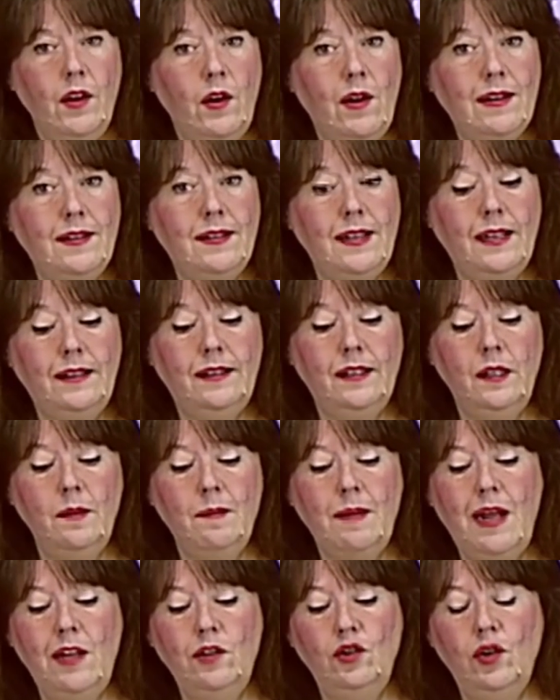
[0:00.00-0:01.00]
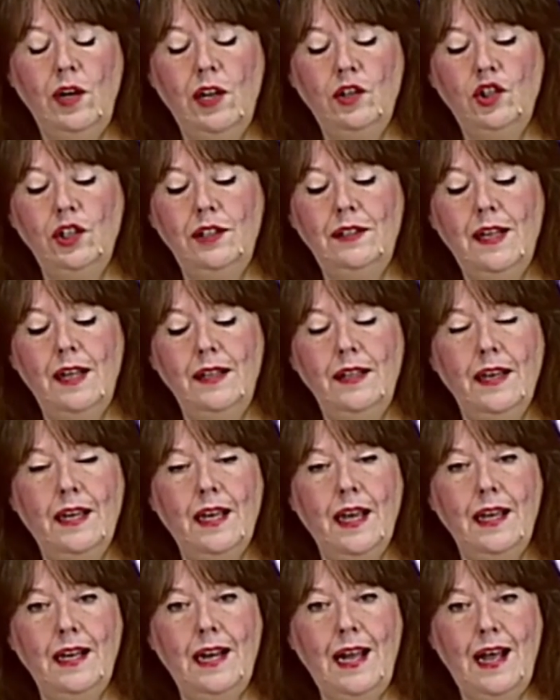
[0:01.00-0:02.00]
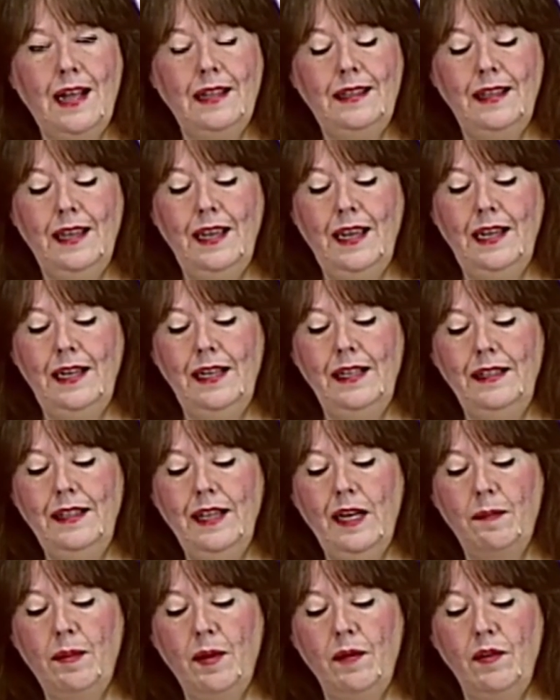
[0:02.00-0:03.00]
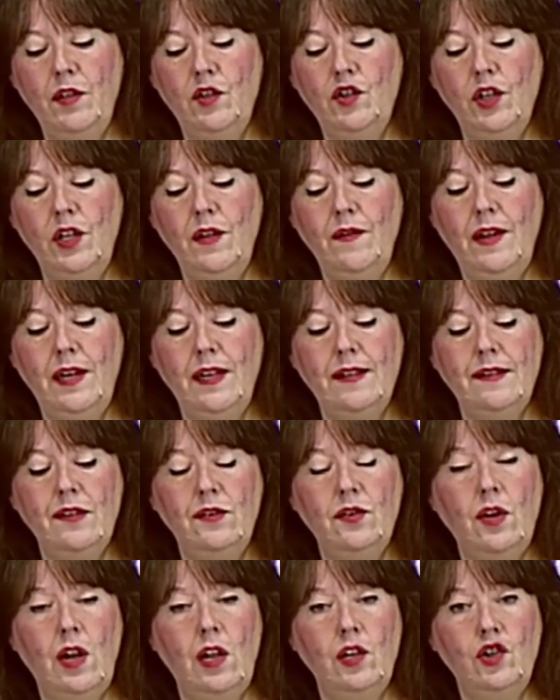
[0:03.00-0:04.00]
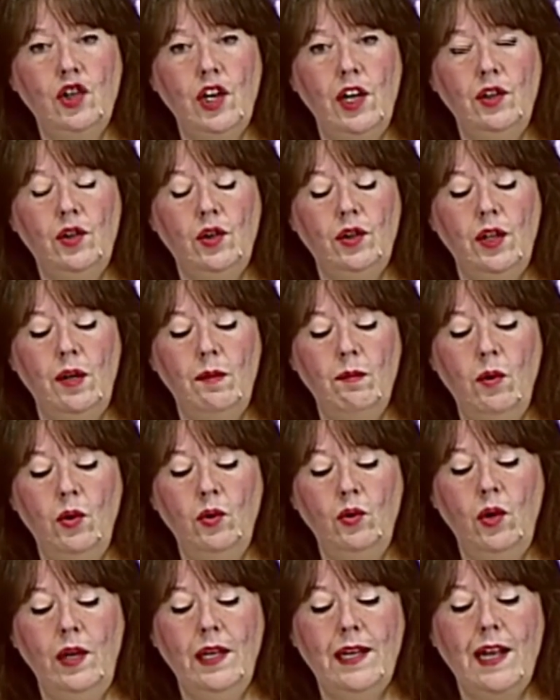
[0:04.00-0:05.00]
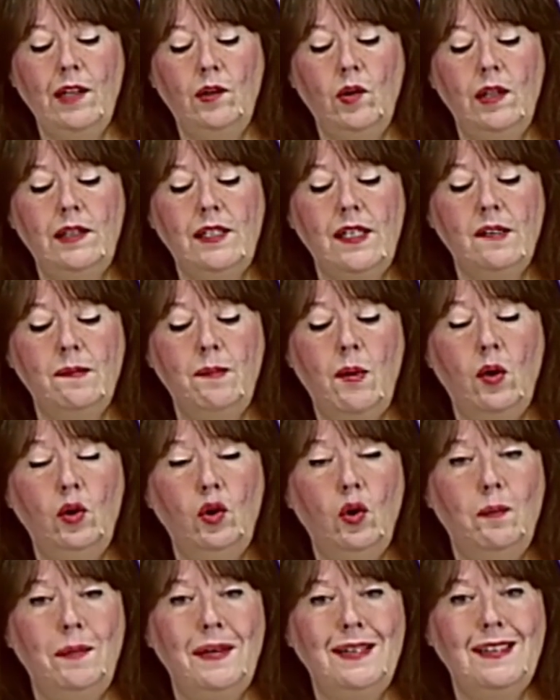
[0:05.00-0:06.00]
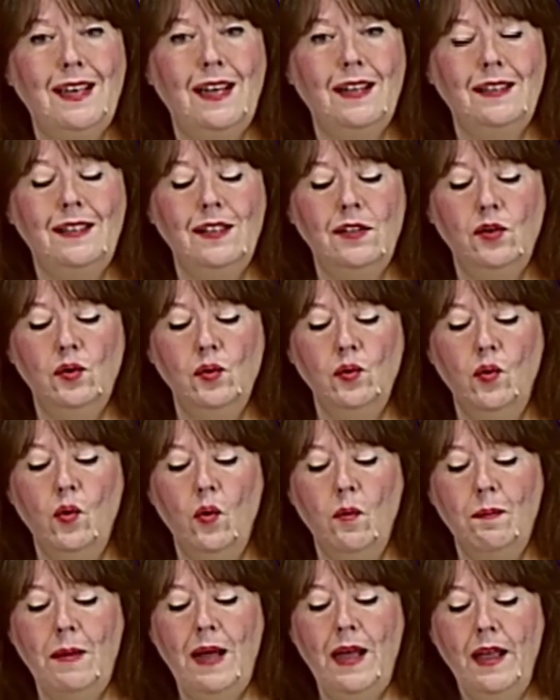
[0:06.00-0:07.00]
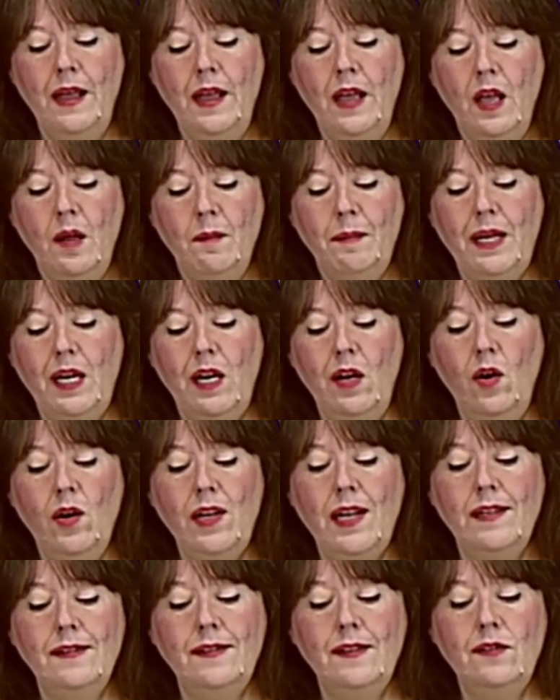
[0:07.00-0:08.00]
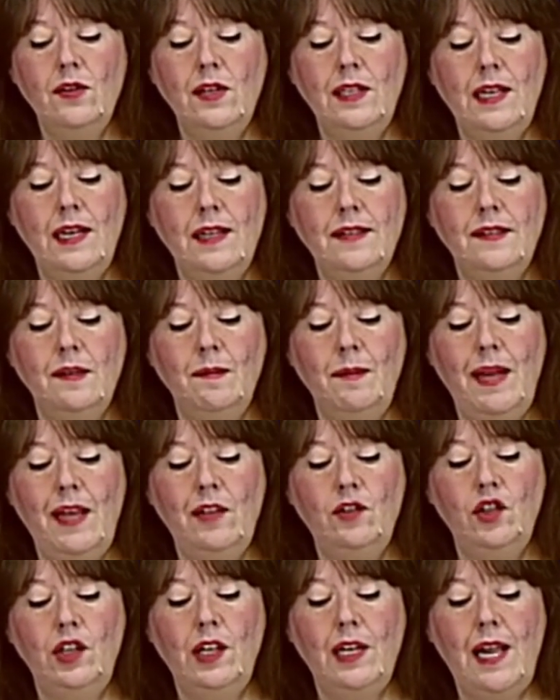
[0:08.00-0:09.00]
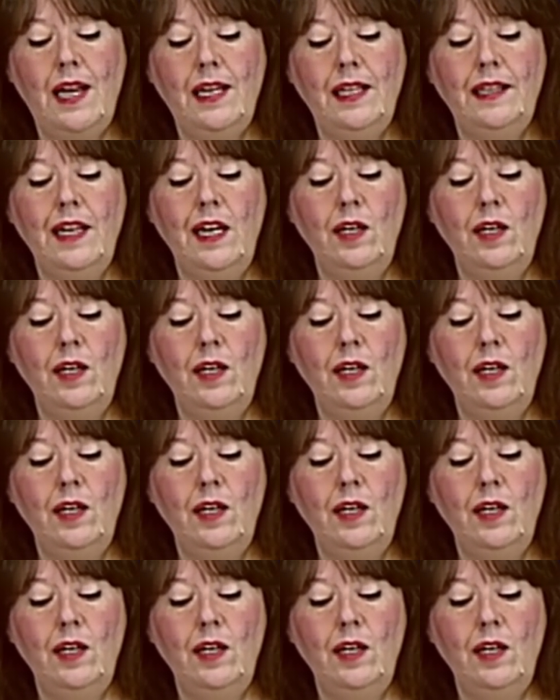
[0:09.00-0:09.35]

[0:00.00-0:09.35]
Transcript: Fino al 7 di maggio la città di Cairate e l'intera provincia di Varese sono al centro del mondo legato al trasporto pesante su gomma per l'organizzazione dell'Assemblea Generale